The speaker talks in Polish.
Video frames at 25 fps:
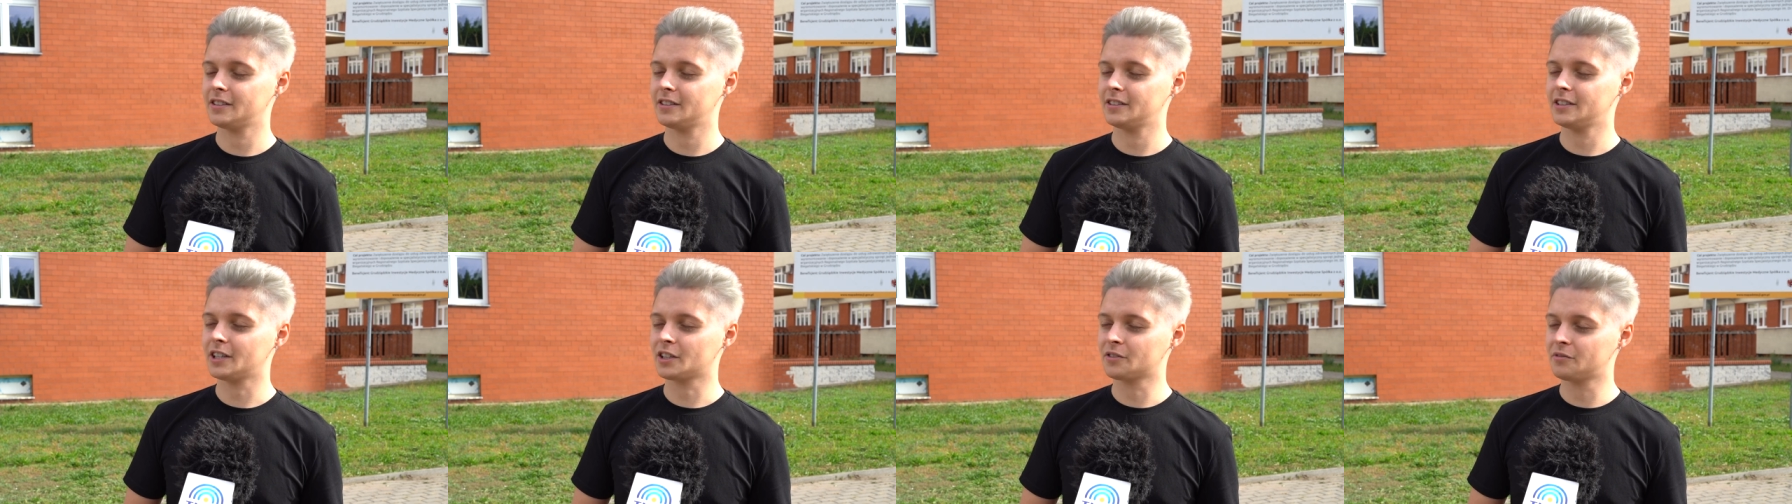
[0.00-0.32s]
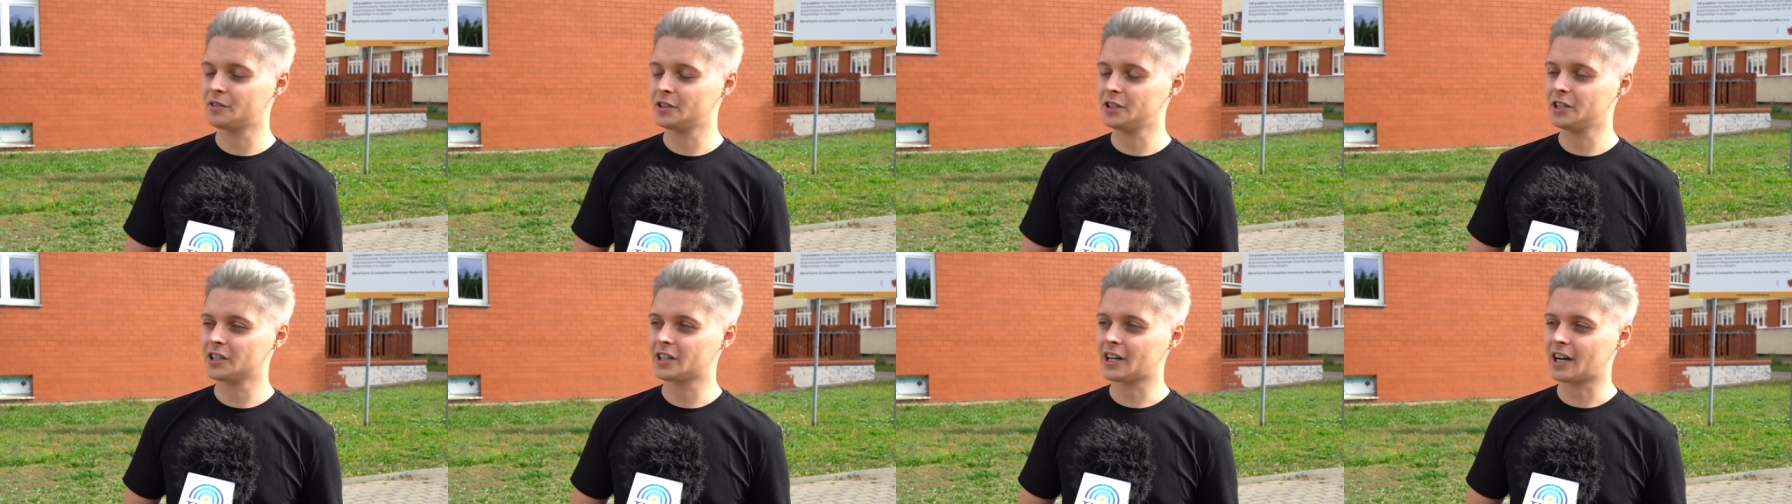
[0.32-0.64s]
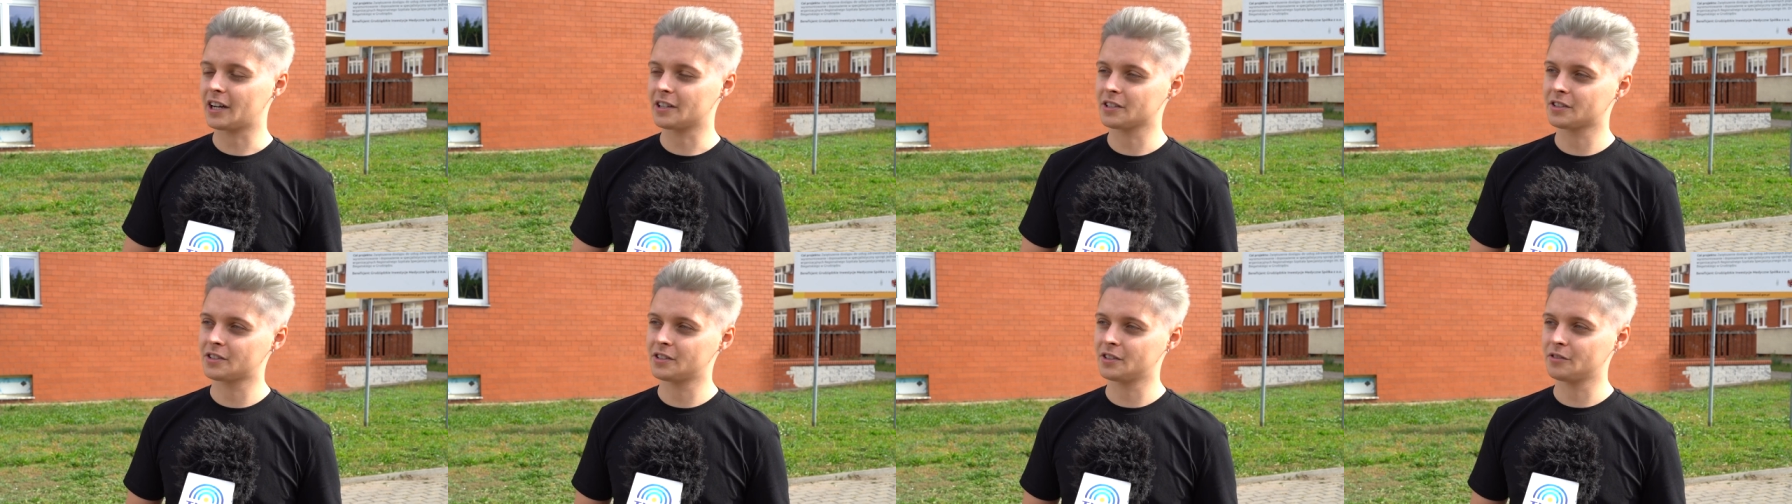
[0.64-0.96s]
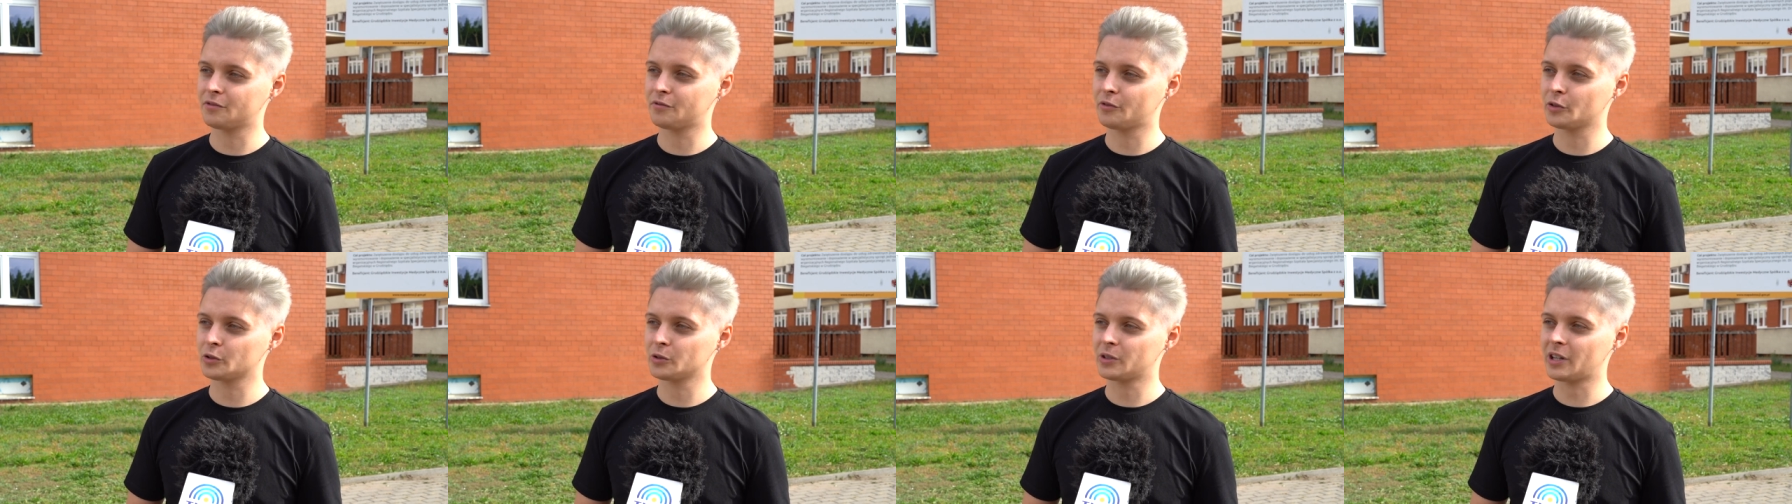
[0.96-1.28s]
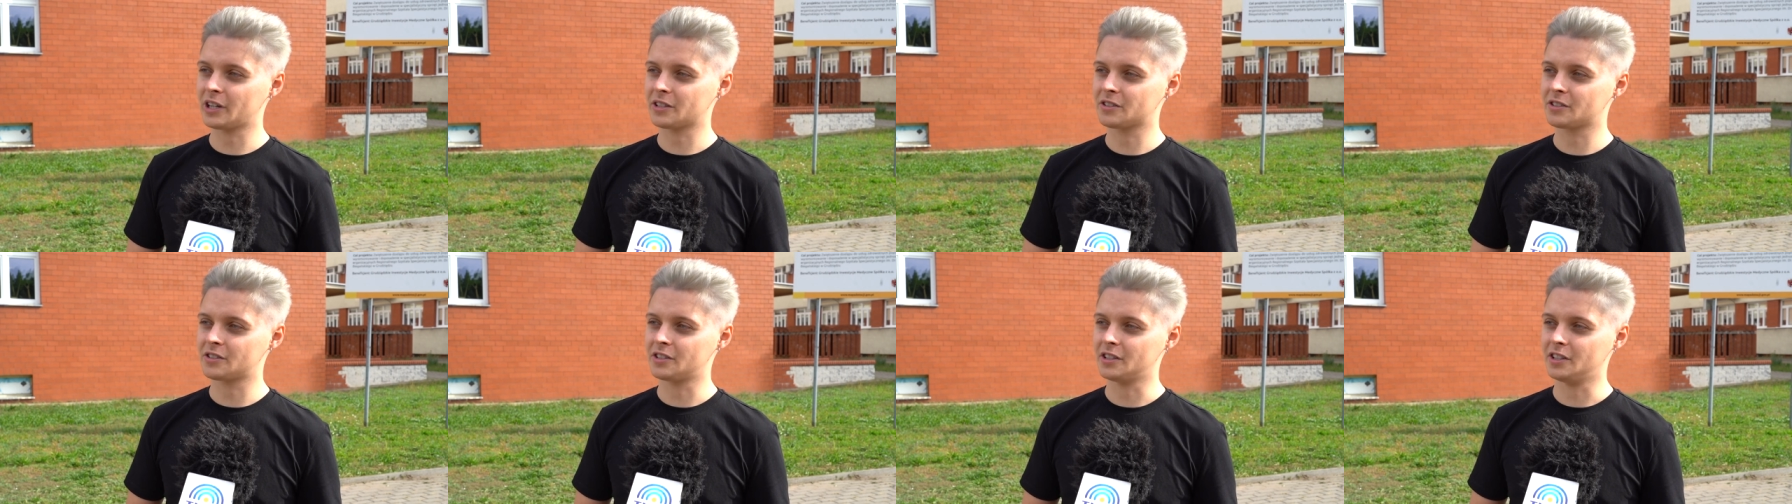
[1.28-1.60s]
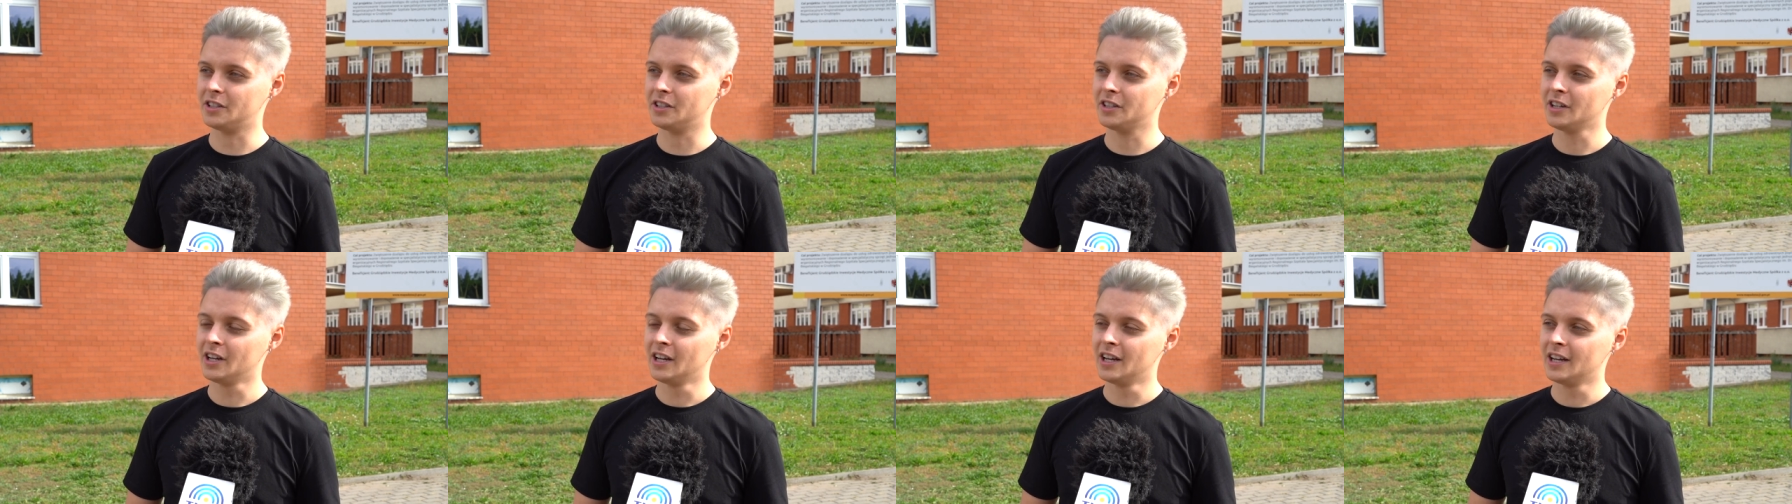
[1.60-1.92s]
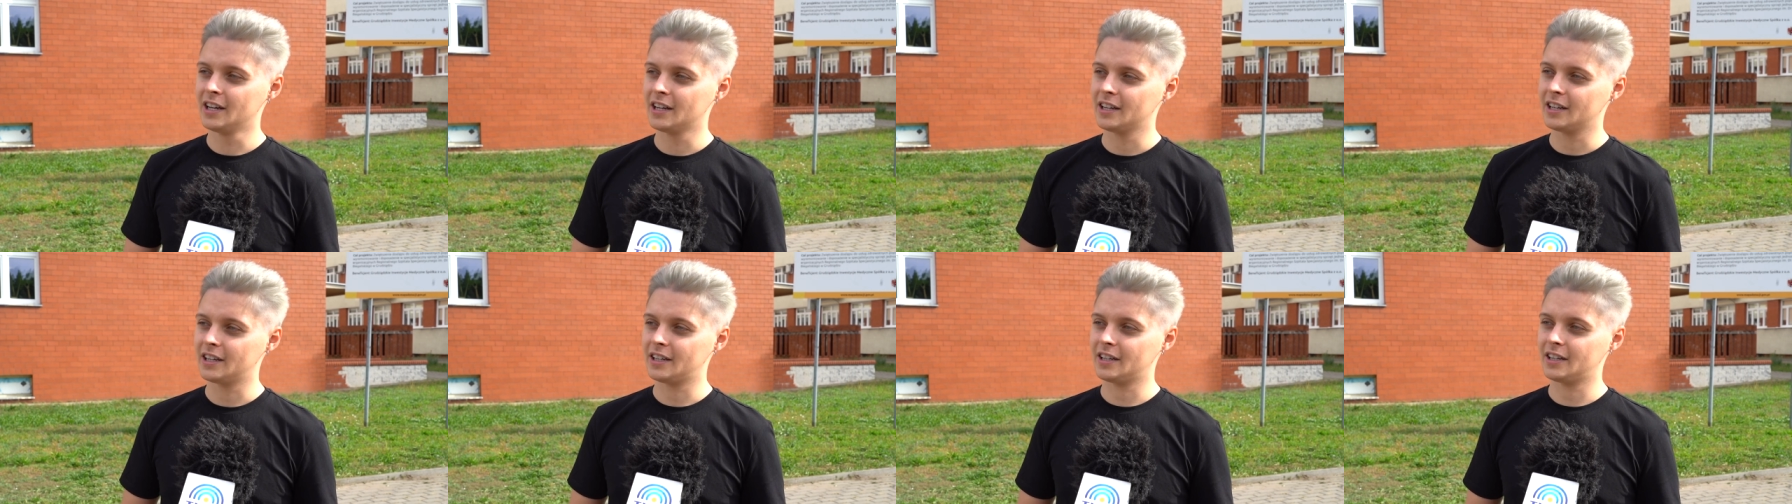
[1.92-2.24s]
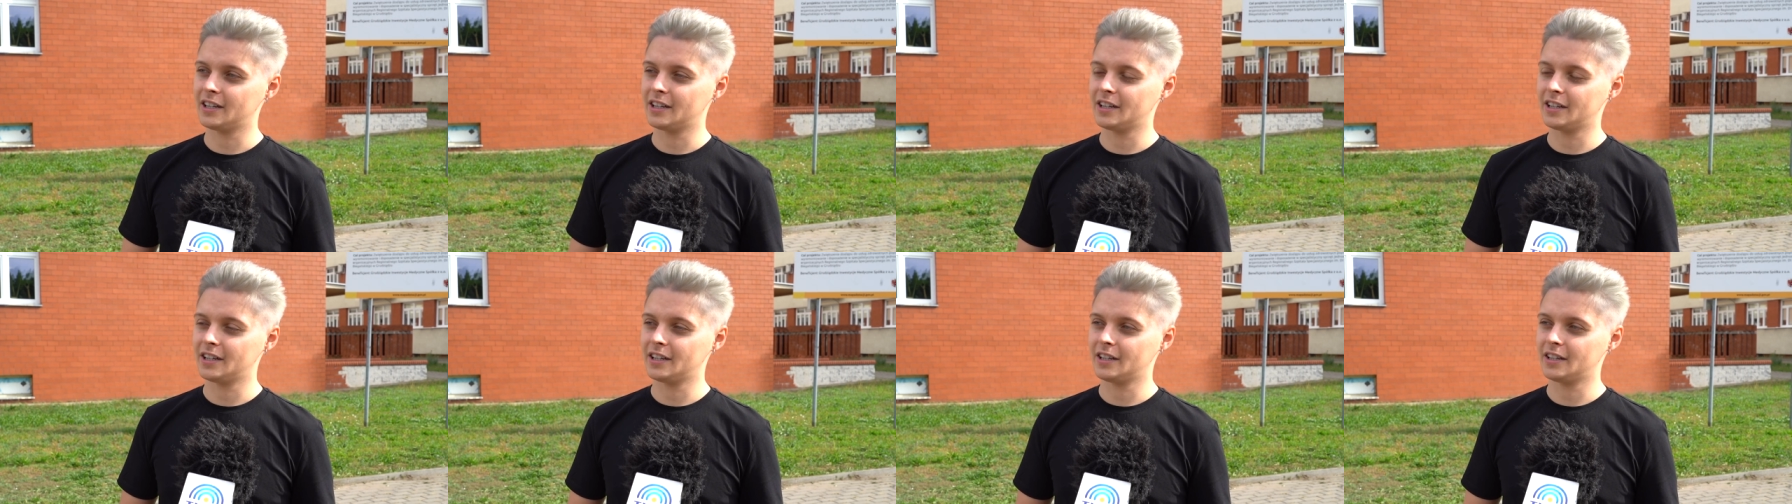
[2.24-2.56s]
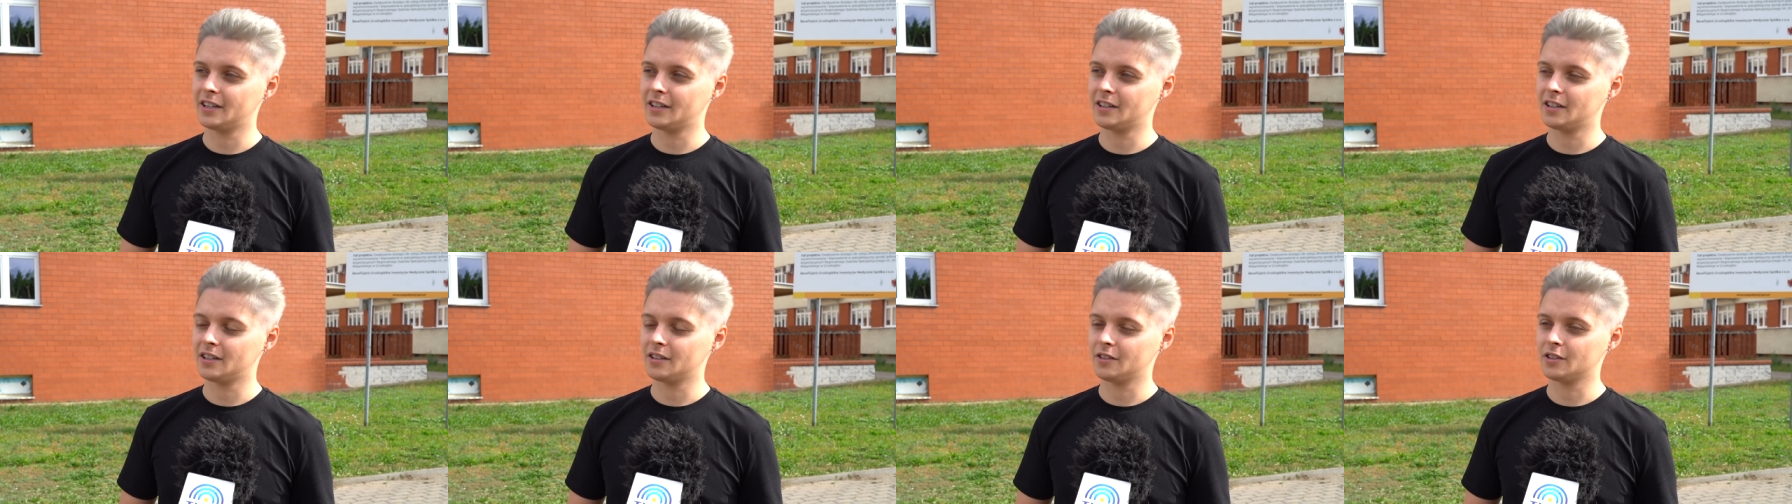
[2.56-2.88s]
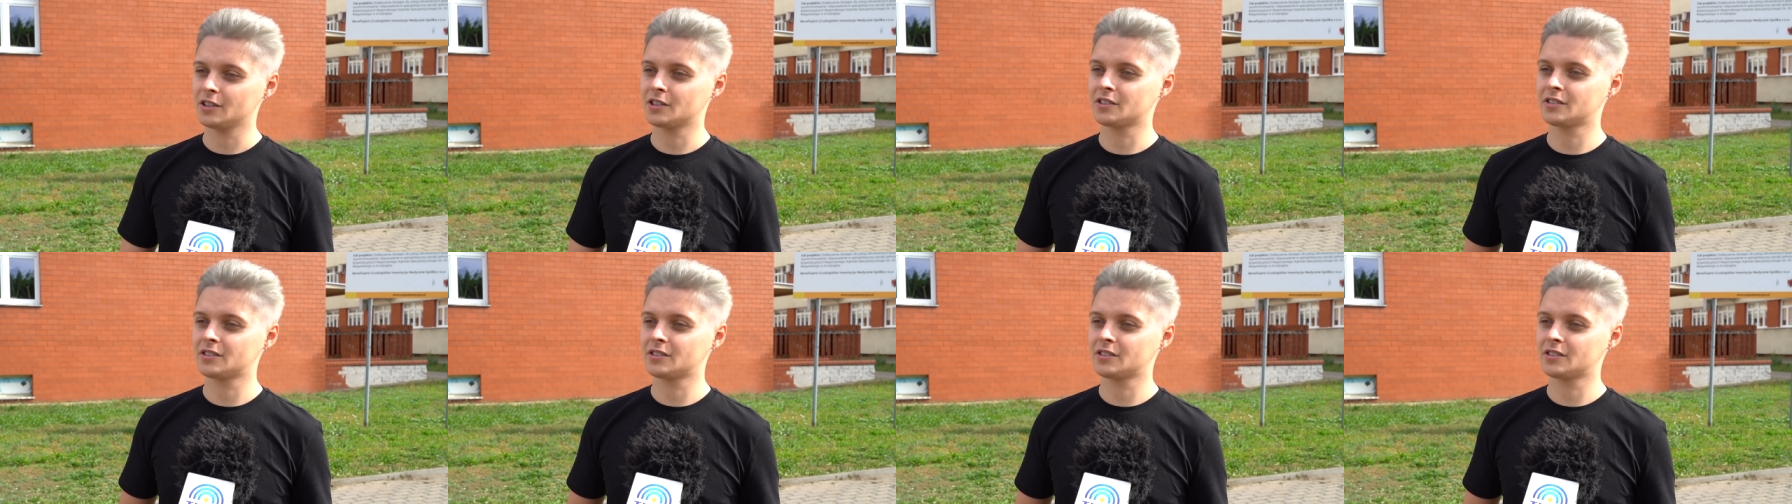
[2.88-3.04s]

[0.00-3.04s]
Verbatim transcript: jak wynika z fundacji E,